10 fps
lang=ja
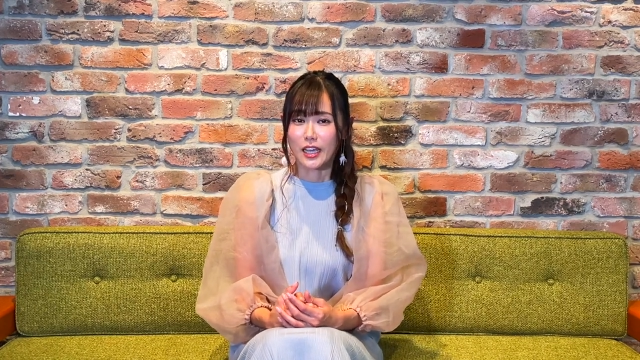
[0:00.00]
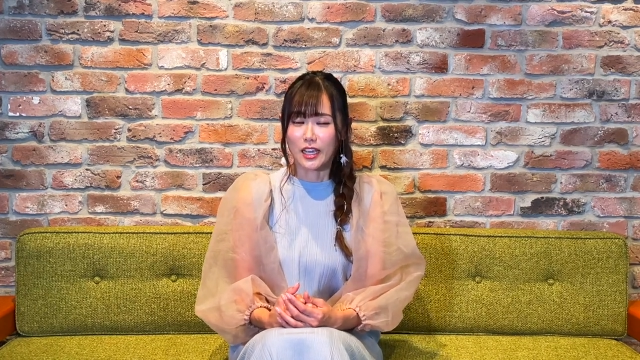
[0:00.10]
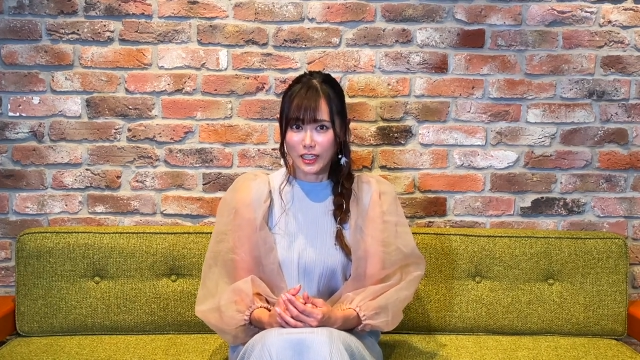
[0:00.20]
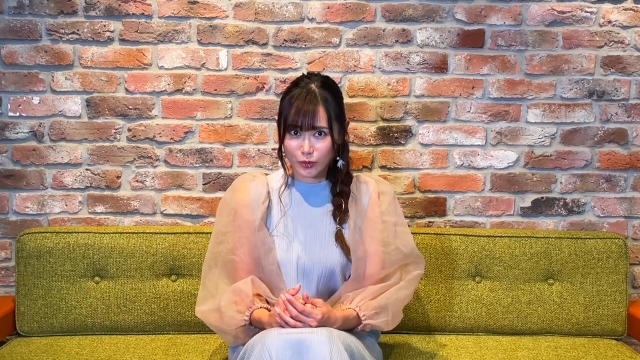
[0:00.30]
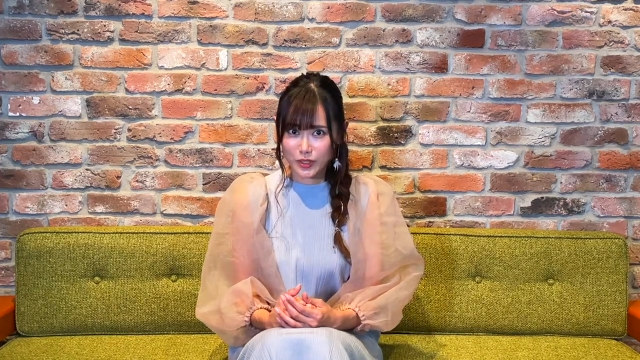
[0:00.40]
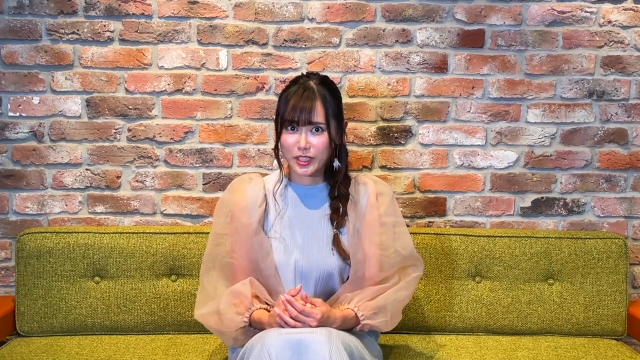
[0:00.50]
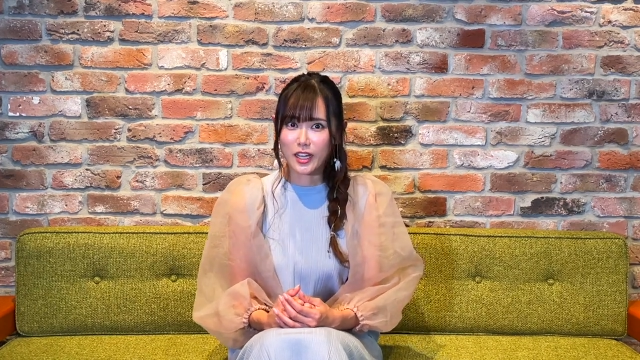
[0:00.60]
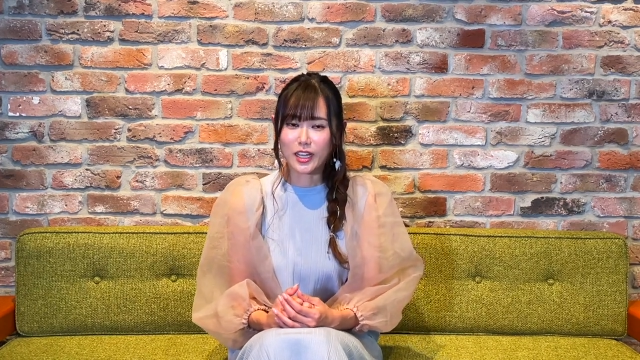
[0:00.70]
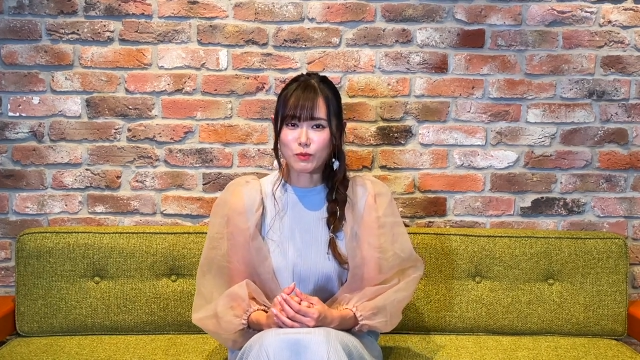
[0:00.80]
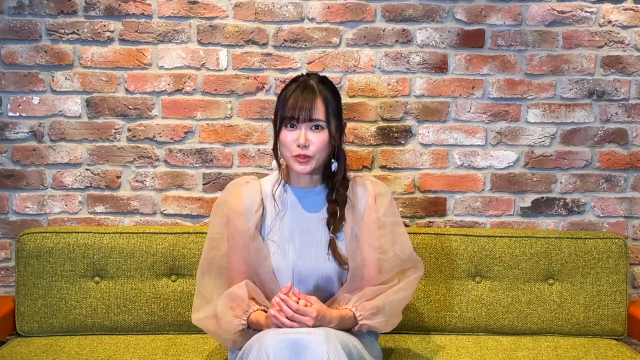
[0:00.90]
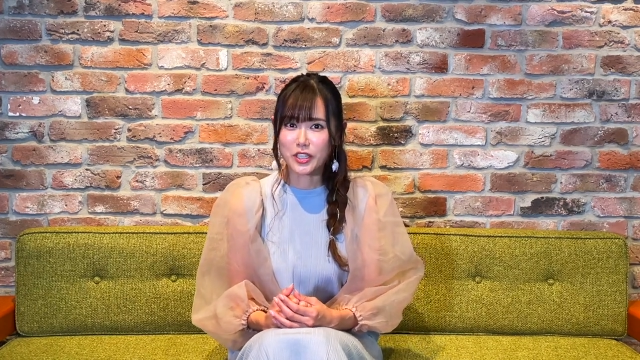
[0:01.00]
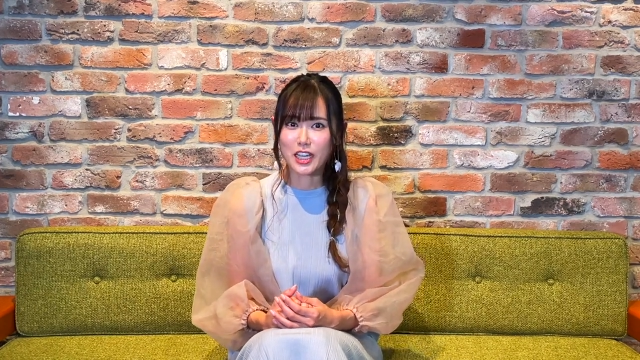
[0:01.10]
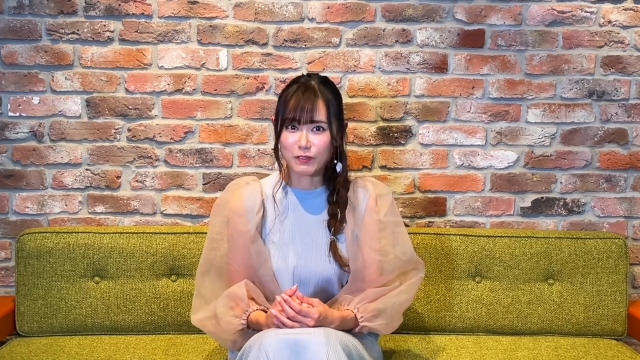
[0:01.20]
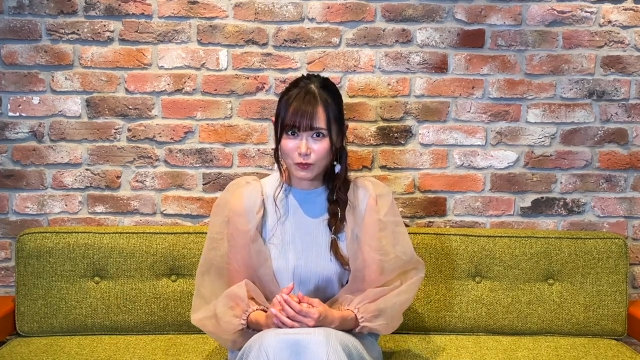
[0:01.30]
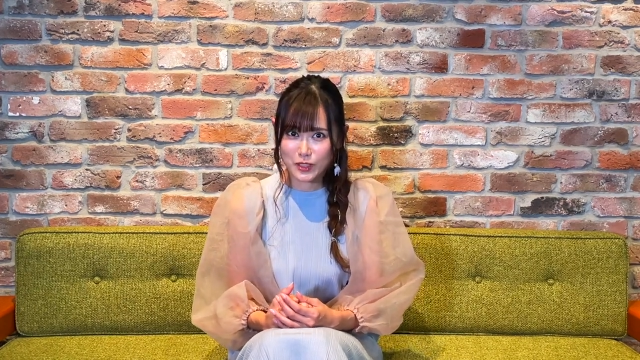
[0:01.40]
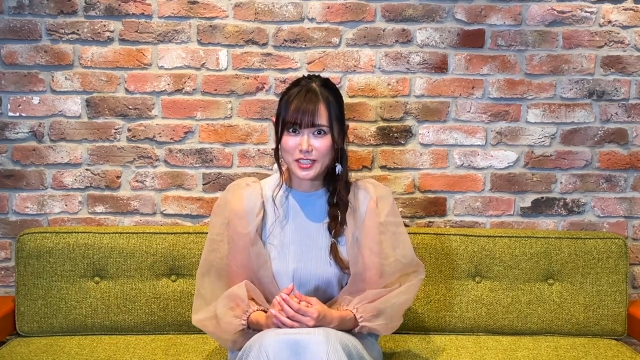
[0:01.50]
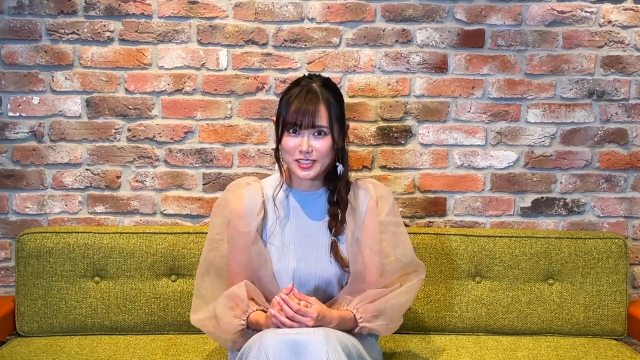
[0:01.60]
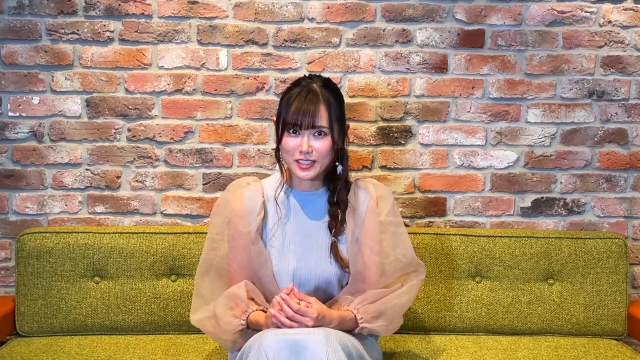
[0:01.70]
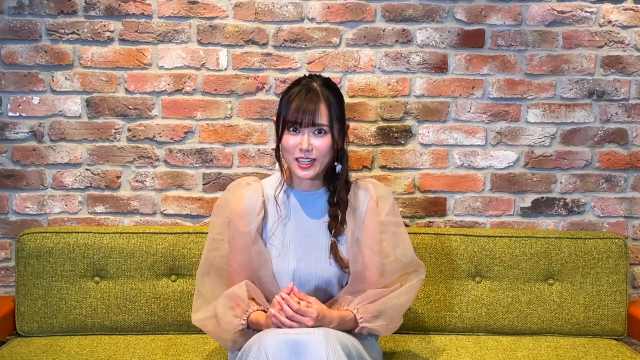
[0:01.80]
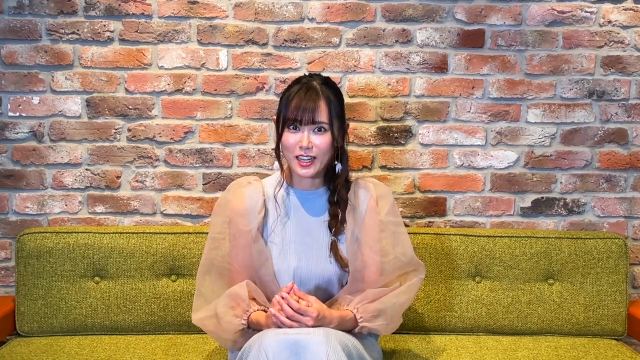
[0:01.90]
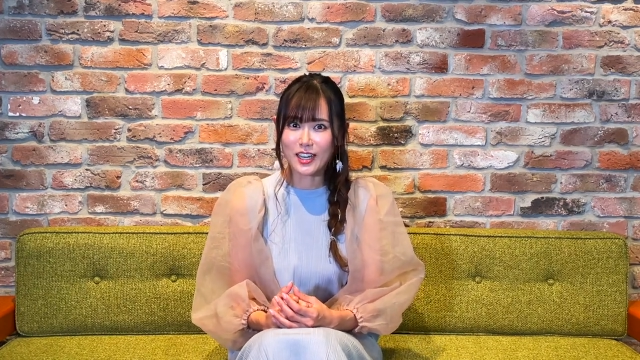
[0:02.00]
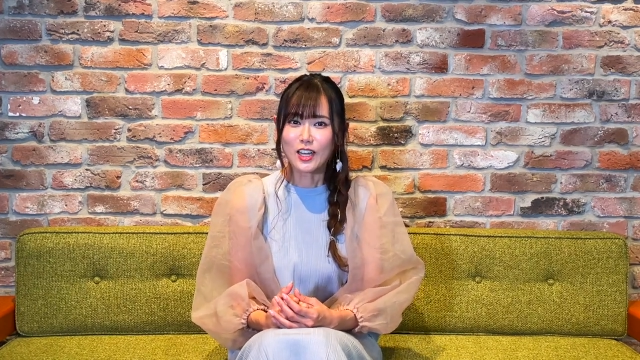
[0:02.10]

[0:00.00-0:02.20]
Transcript: 行く機会が持てないままですが